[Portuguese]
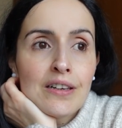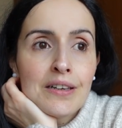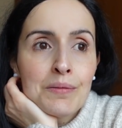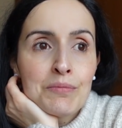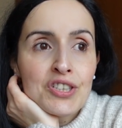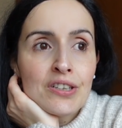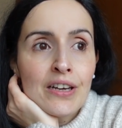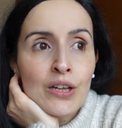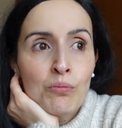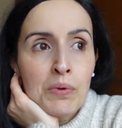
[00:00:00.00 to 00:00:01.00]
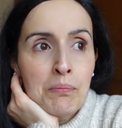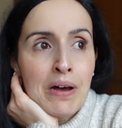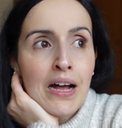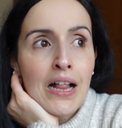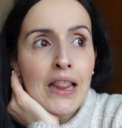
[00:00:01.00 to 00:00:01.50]
a imaginar uma
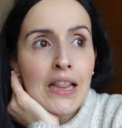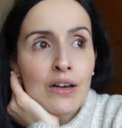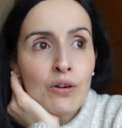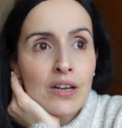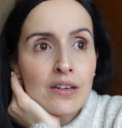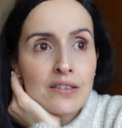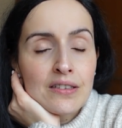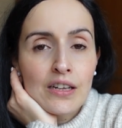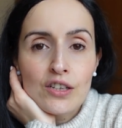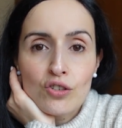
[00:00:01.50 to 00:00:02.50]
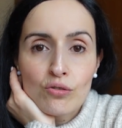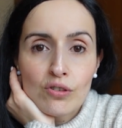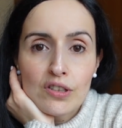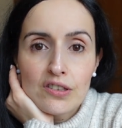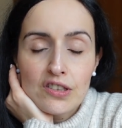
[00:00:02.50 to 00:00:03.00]
mala, a organizar as
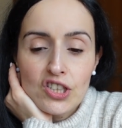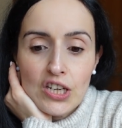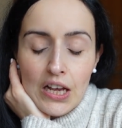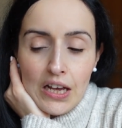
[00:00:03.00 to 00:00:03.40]
coisas,